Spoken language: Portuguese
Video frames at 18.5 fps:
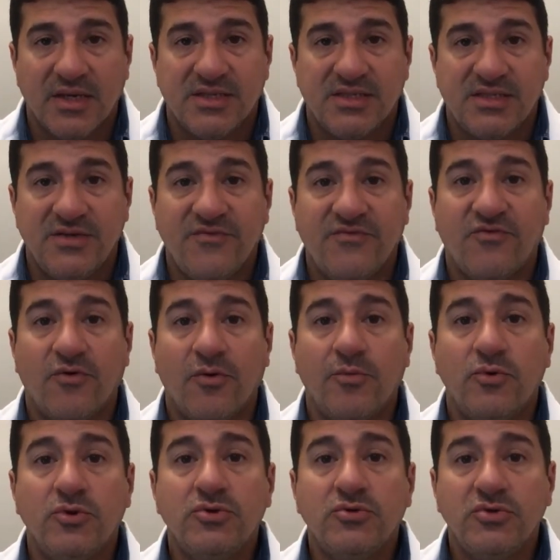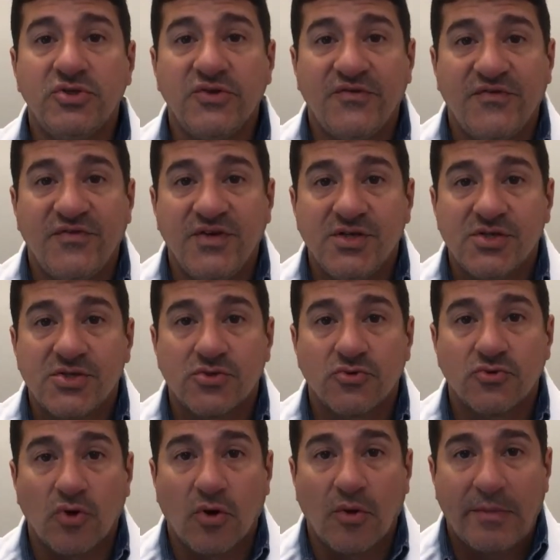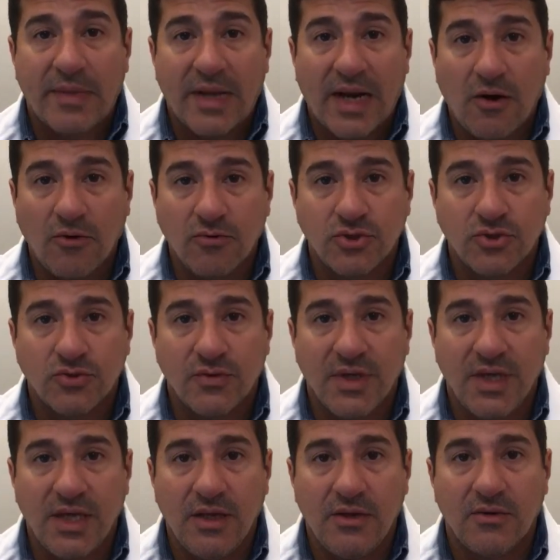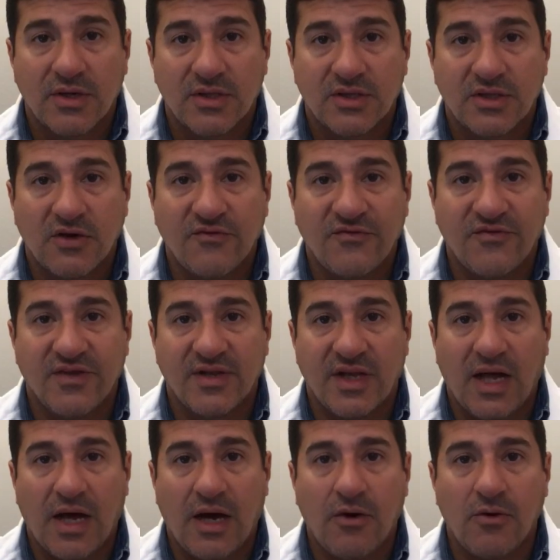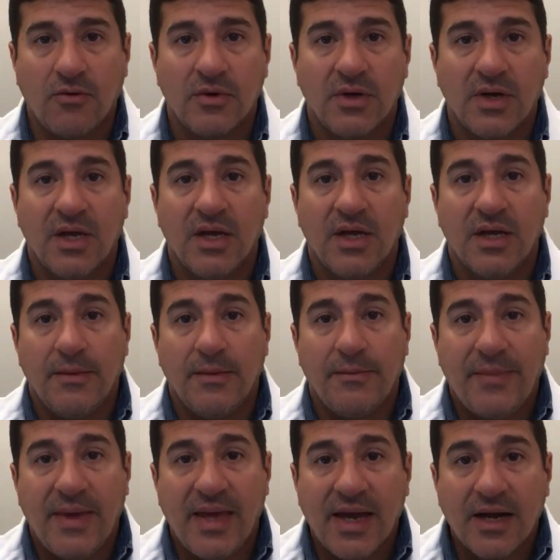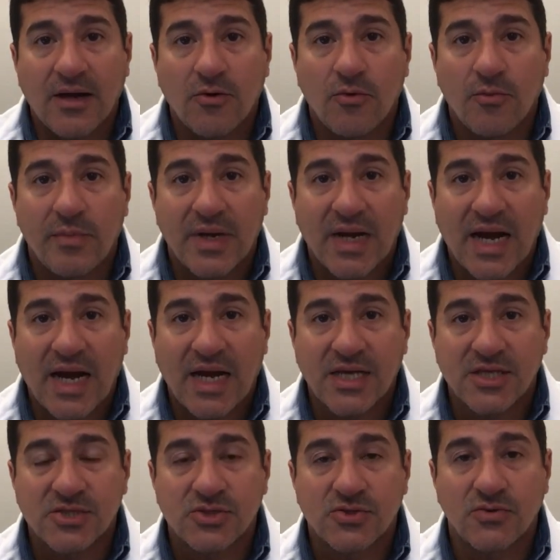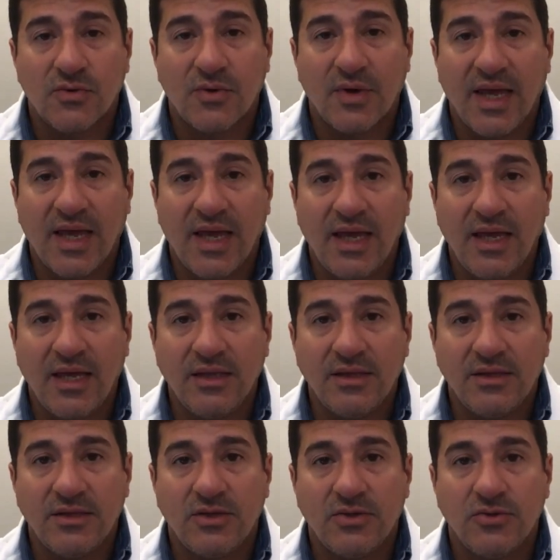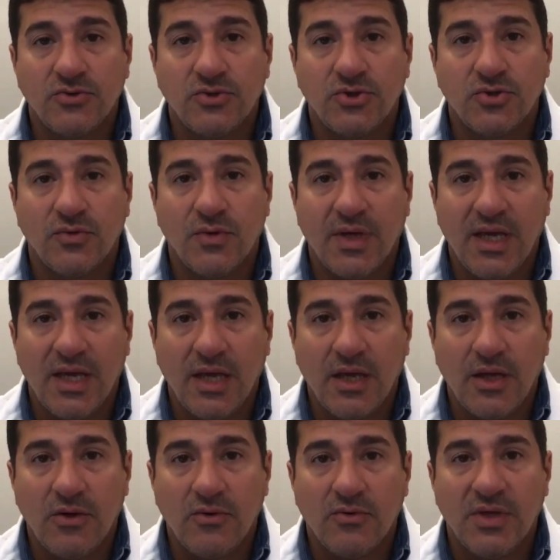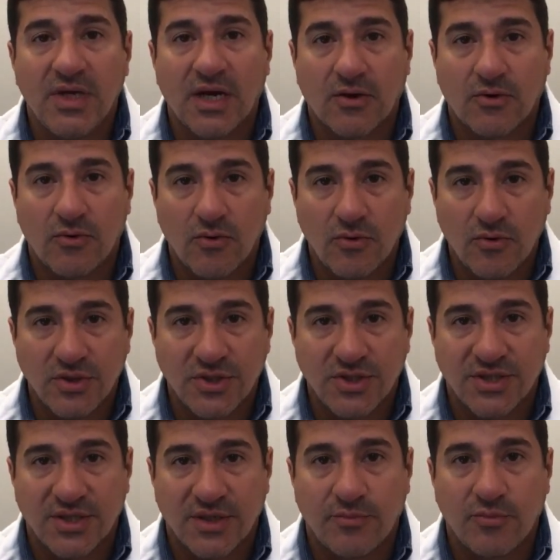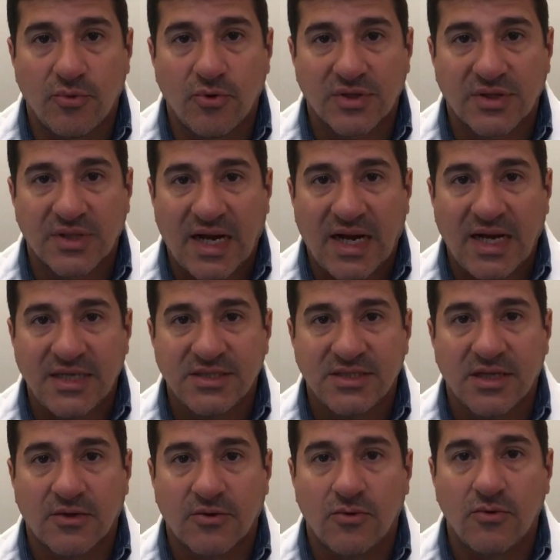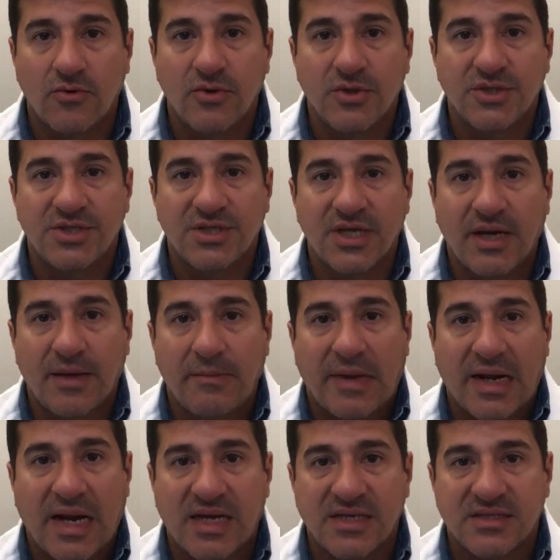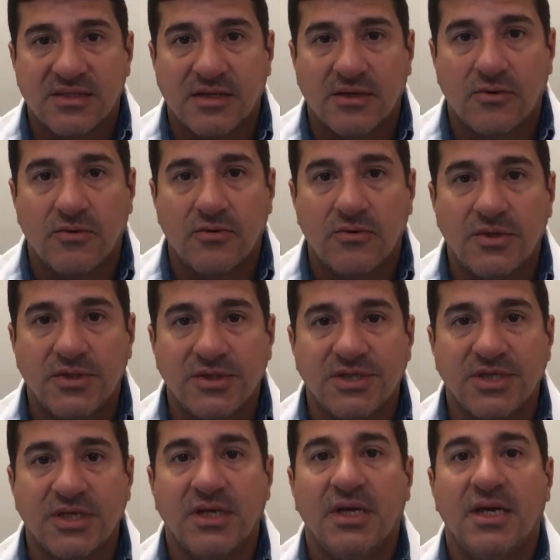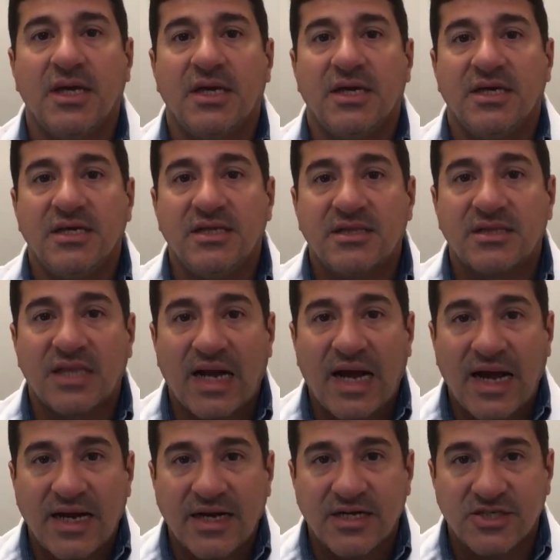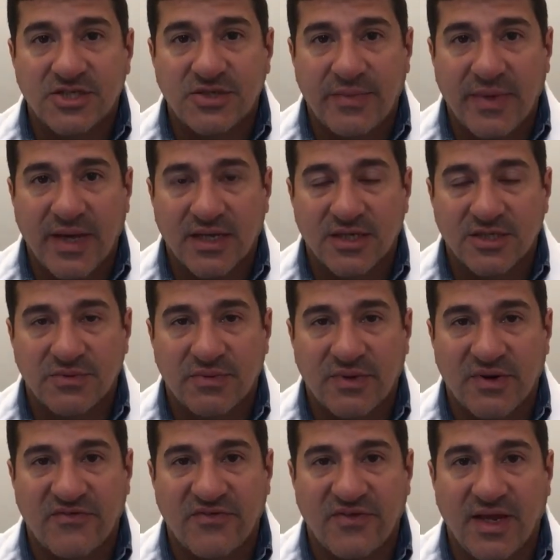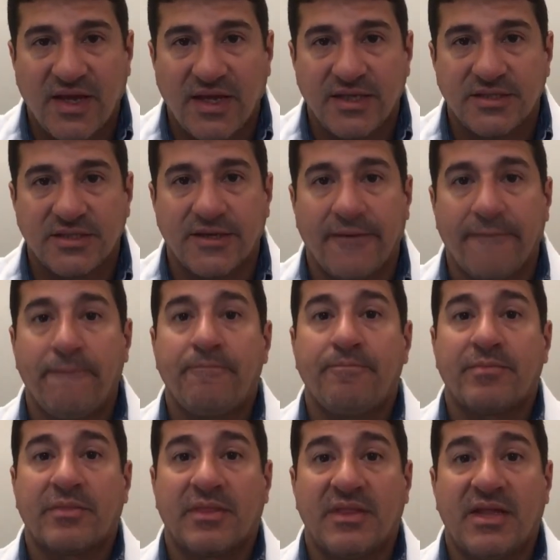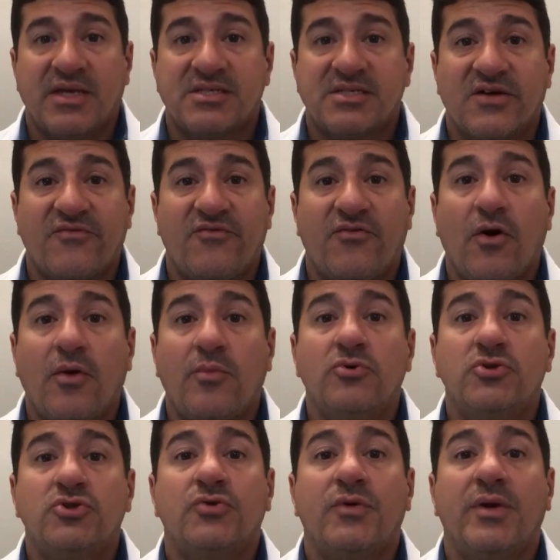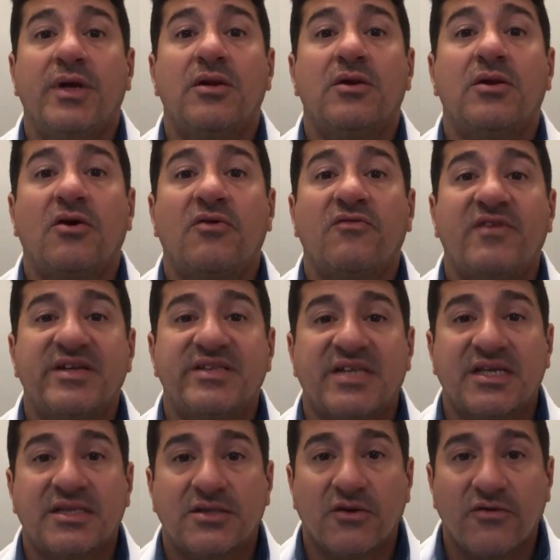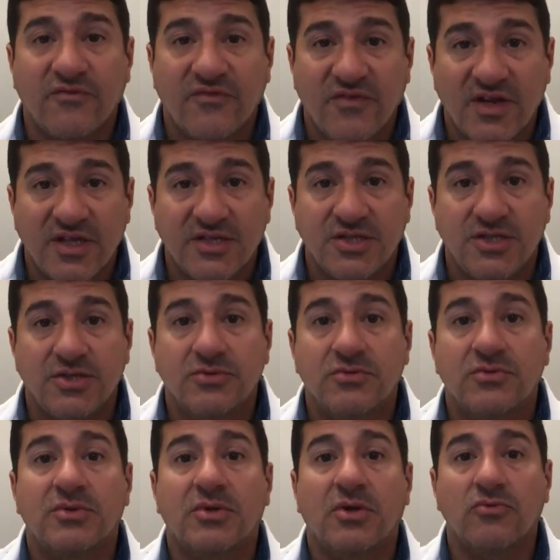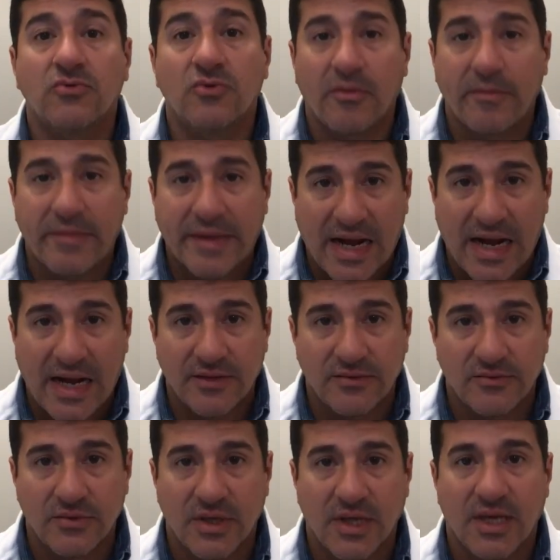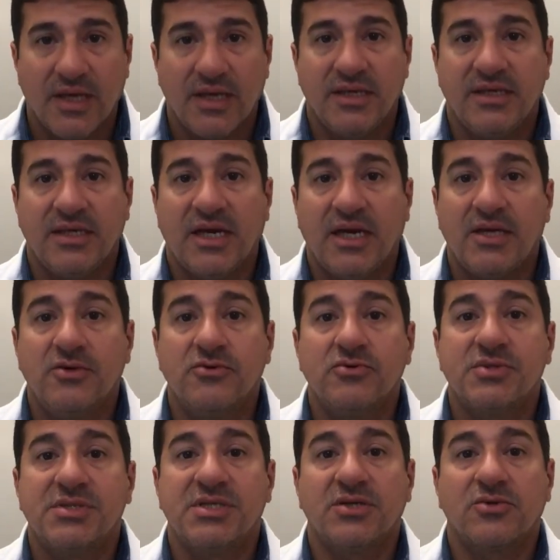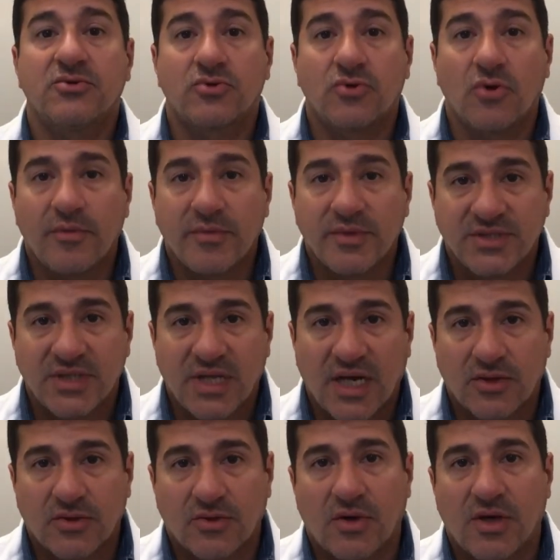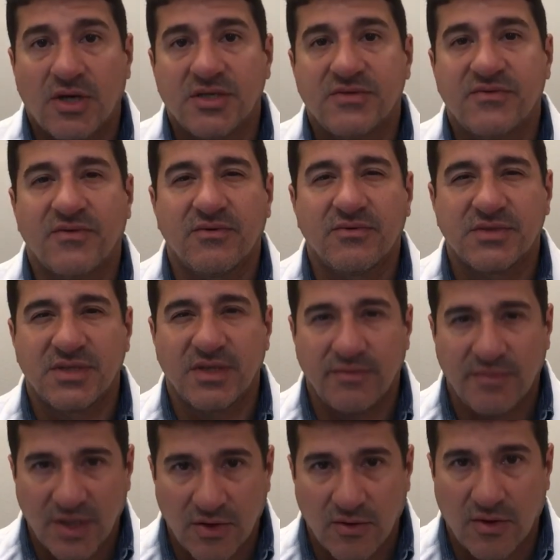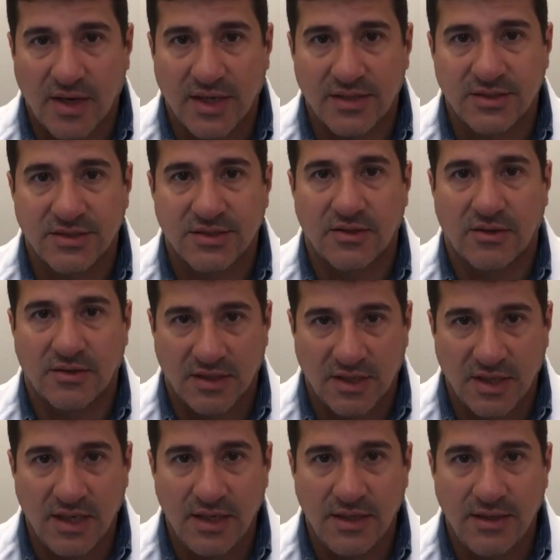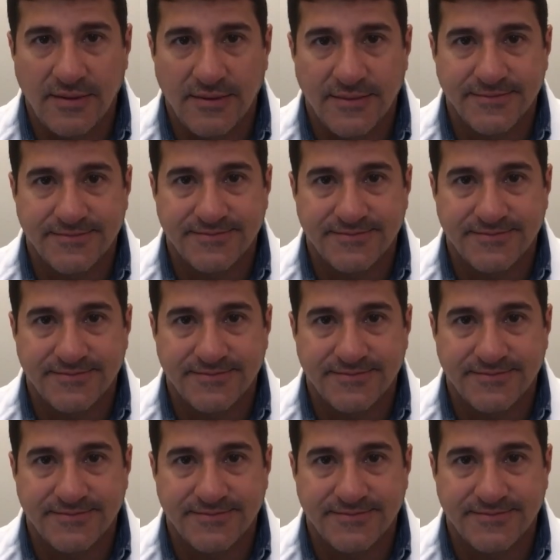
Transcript: Se for muito difícil dobrar o joelho até o final, pega o braço entre o joelho e a coxa, por trás da coxa, abraça a coxa e traga as pernas para frente. Dessa forma, o joelho não vai estar tá tão fletido, tão dobrado, e aí os sintomas da artrose vão ser menores, ok?